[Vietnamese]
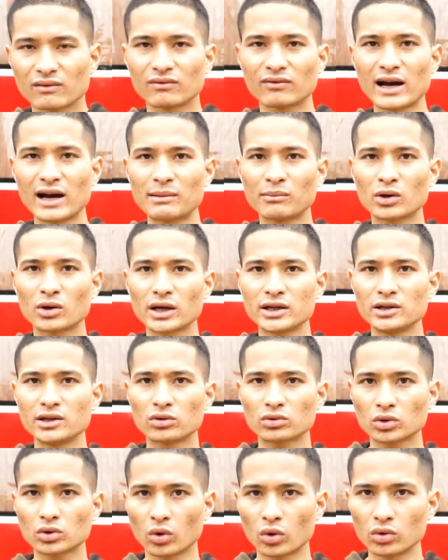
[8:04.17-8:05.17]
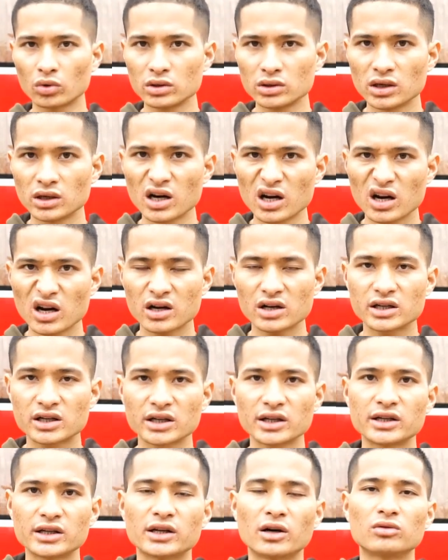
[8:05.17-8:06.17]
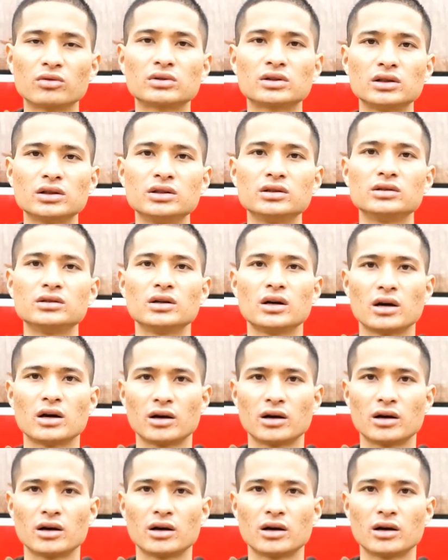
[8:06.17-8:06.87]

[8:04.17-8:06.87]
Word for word: và một cái yếu tố nữa khi đầu tư